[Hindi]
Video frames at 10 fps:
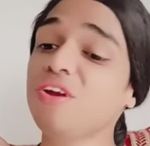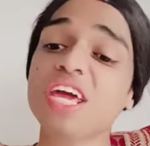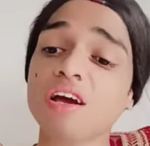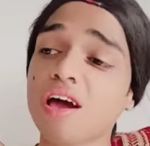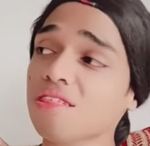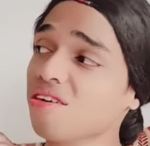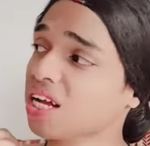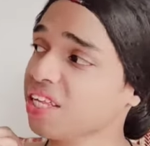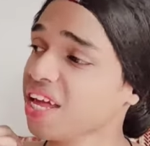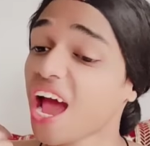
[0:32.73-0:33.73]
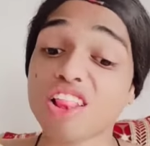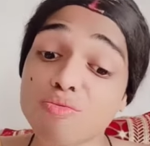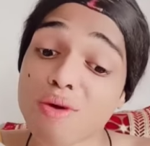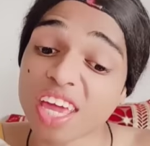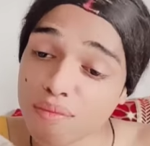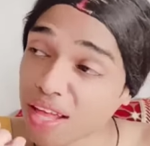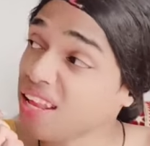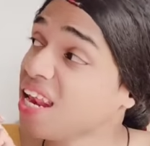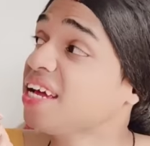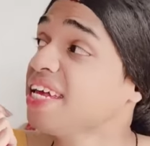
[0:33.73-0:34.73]
क्यों नहीं कर सकती हाथों में
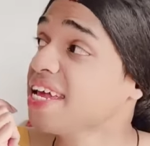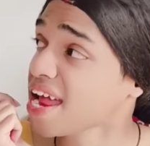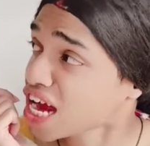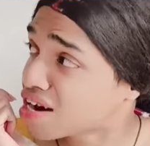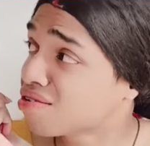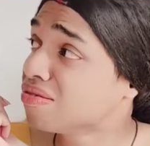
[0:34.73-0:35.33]
क्या मेहंदी लगी है